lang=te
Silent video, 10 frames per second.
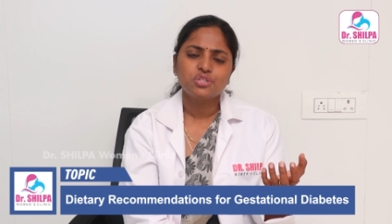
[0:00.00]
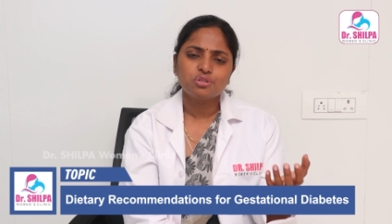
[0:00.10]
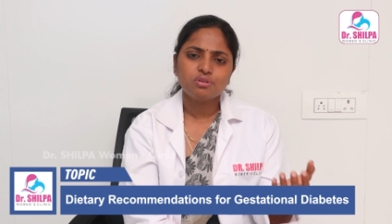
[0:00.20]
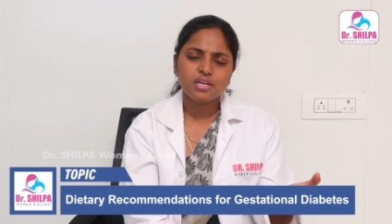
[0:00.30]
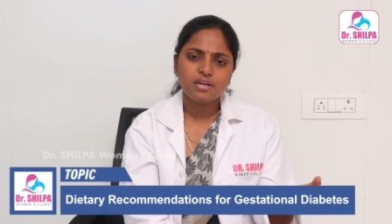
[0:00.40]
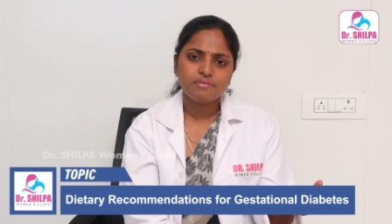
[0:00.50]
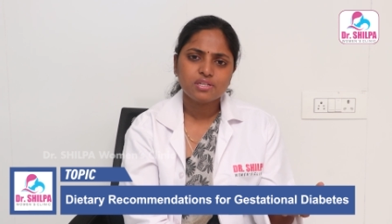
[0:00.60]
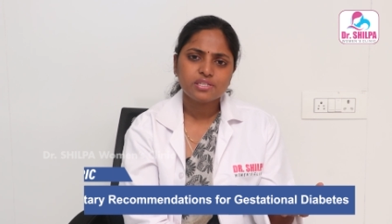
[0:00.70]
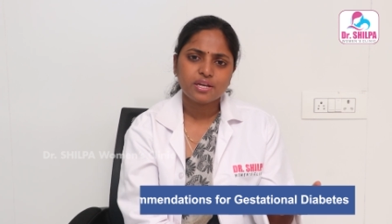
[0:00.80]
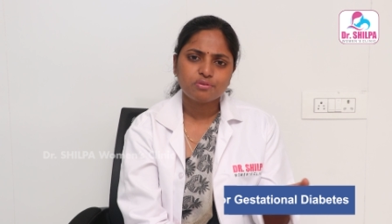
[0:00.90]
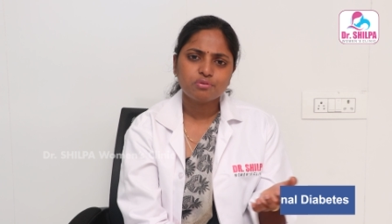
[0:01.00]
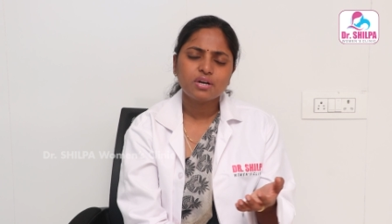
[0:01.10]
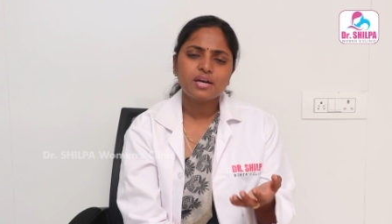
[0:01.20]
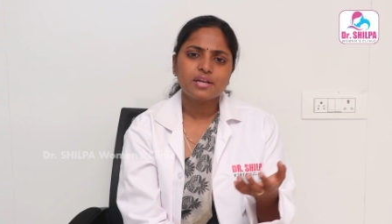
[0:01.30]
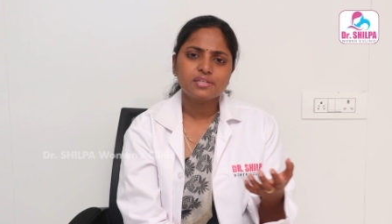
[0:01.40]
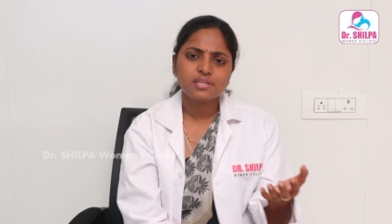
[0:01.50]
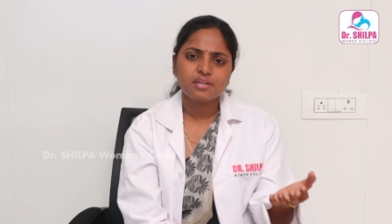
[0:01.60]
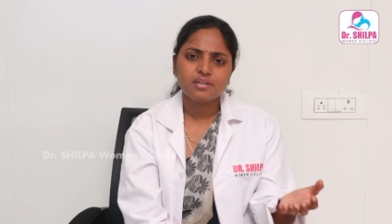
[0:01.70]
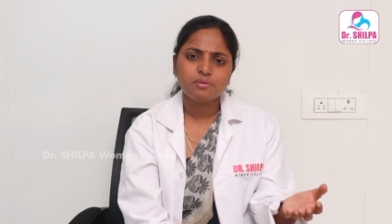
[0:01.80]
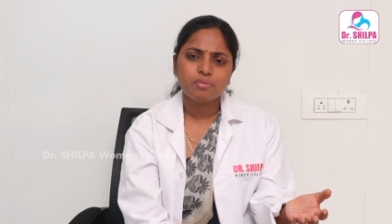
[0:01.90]
షుగర్ లెవెల్స్ ఎక్కువగా రేజ్
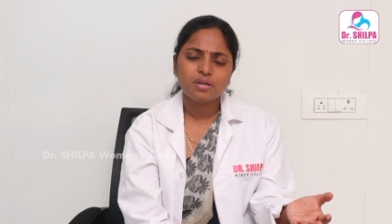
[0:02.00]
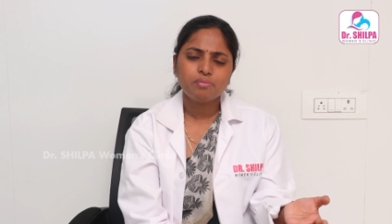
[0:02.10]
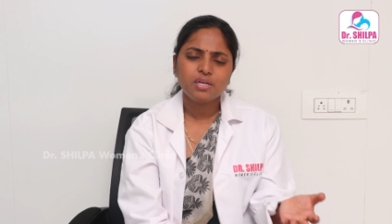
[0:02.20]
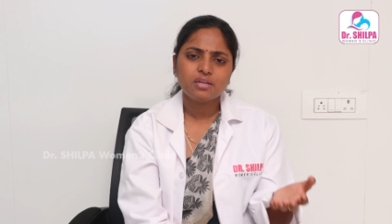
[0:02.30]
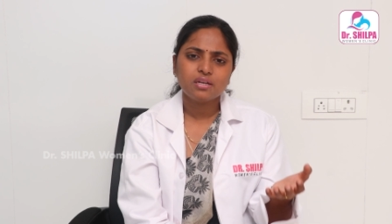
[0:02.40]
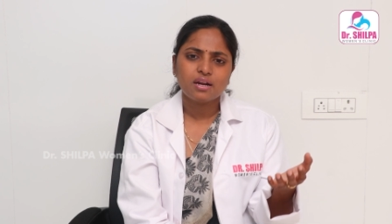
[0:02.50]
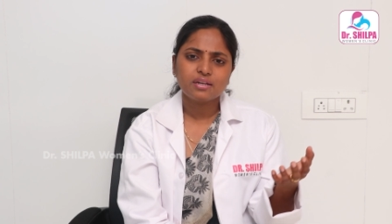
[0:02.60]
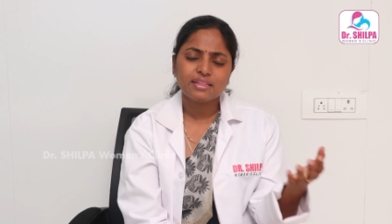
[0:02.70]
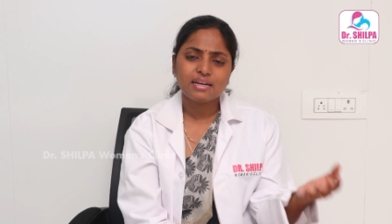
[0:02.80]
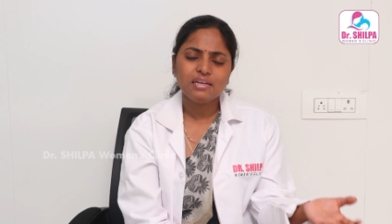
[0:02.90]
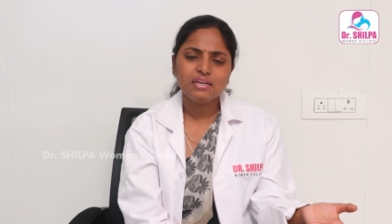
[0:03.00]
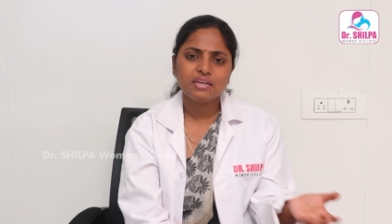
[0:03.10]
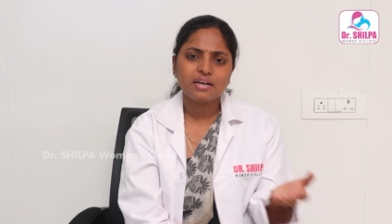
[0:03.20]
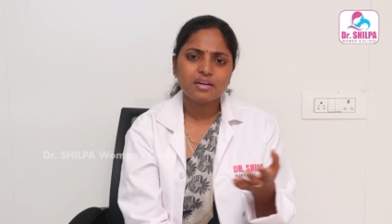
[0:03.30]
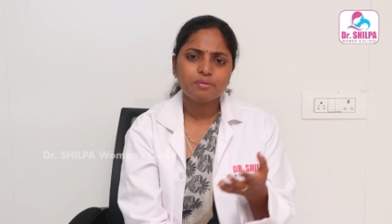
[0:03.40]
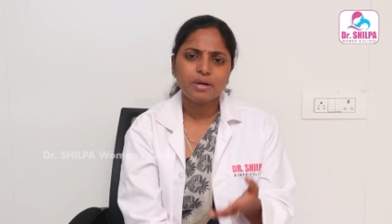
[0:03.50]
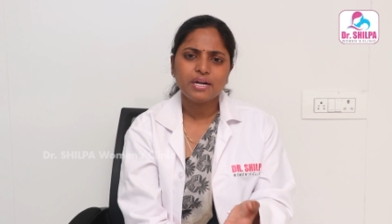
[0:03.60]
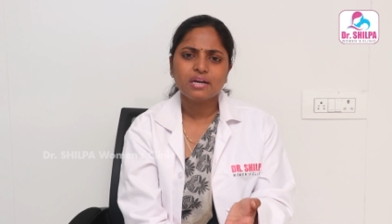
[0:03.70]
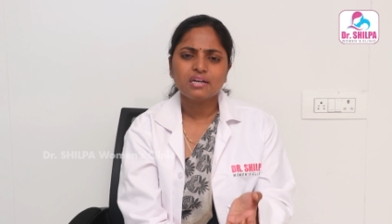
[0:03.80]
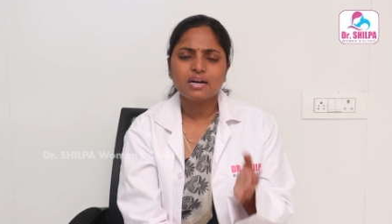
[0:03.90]
అయ్యి బేబీకి కానీ తల్లికి కానీ
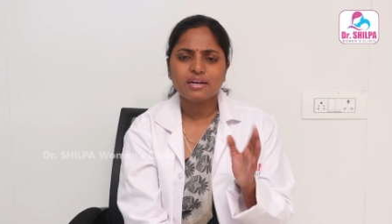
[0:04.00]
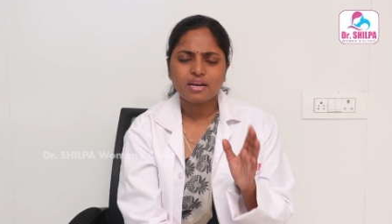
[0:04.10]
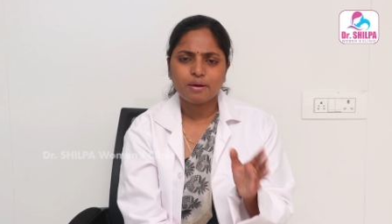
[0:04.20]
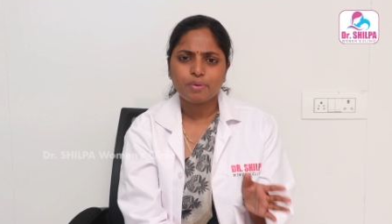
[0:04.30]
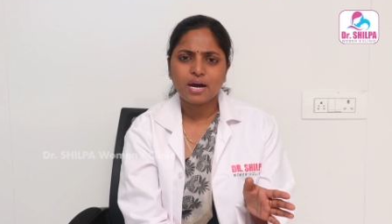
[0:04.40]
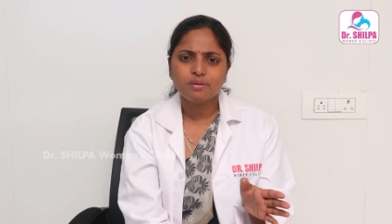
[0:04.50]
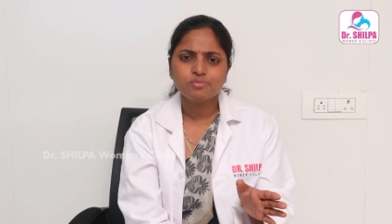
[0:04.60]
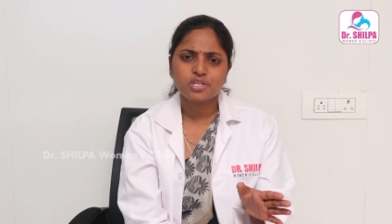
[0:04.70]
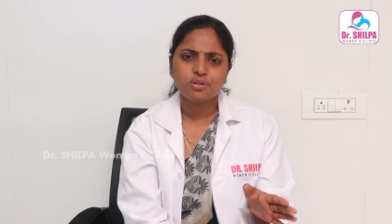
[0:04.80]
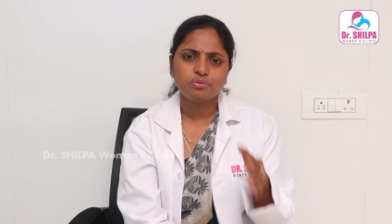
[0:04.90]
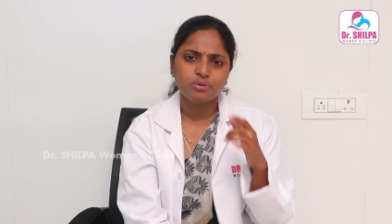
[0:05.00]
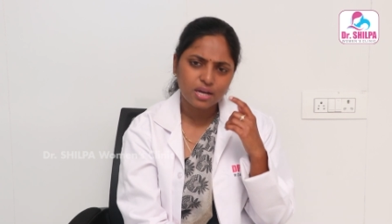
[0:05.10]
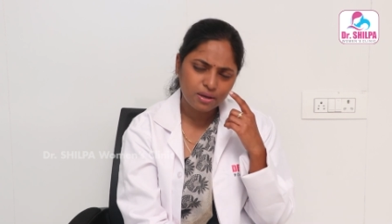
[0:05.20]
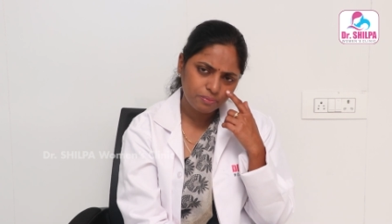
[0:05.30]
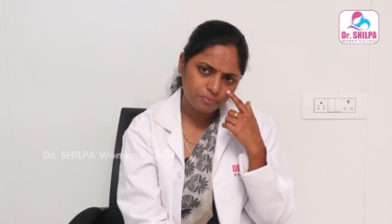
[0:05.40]
బిడ్డకు కానీ అపాయం జరగకుండా